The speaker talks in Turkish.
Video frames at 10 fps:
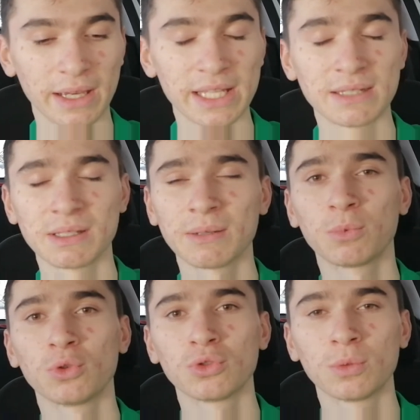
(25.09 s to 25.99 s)

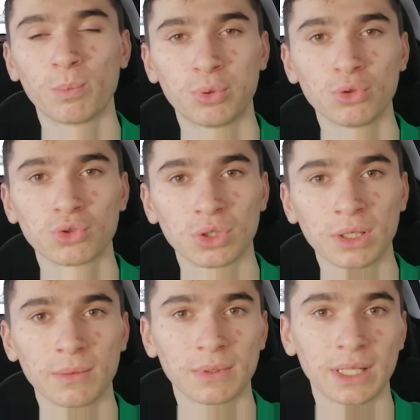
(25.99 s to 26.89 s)
İçinde bulunduğum
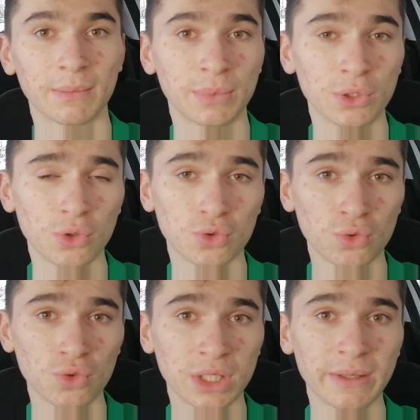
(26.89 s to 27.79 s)
Punto da
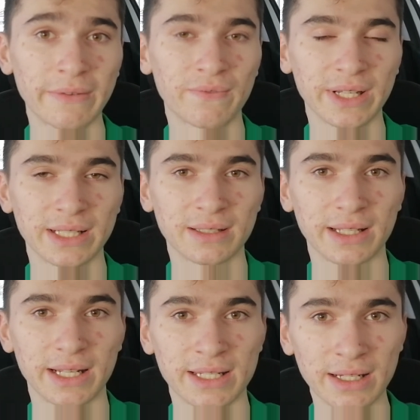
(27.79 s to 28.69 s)
biliyorsunuz ki Fiat'ın
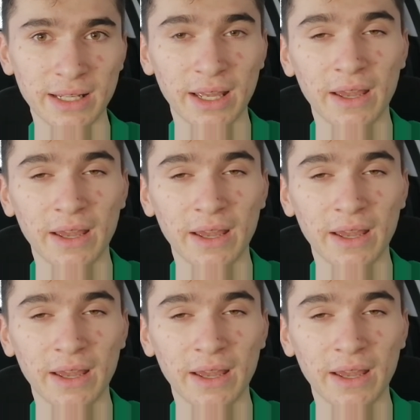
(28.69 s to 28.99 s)
aracı